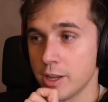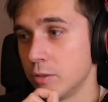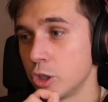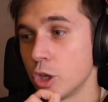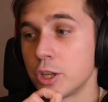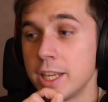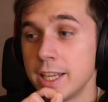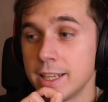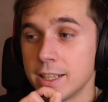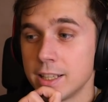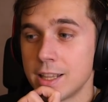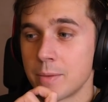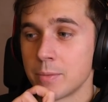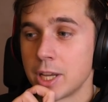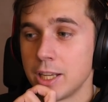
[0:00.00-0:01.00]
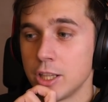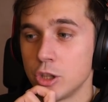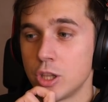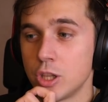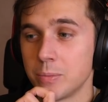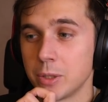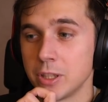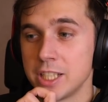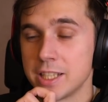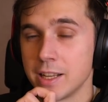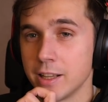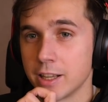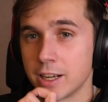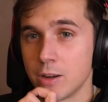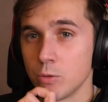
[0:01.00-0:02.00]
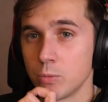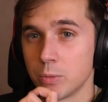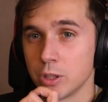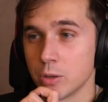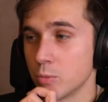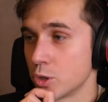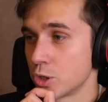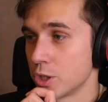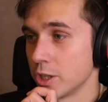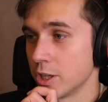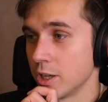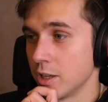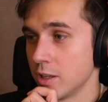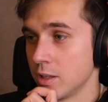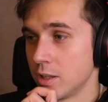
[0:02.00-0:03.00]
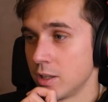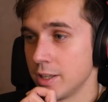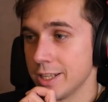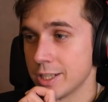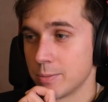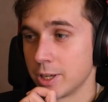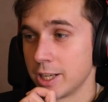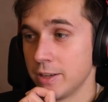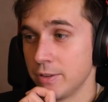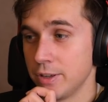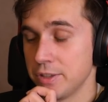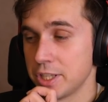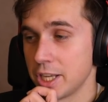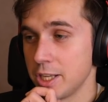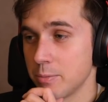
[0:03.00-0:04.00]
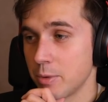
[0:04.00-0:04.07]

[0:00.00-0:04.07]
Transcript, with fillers: В итоге нам дали дополнительный раунд, потому что не смогли выявить они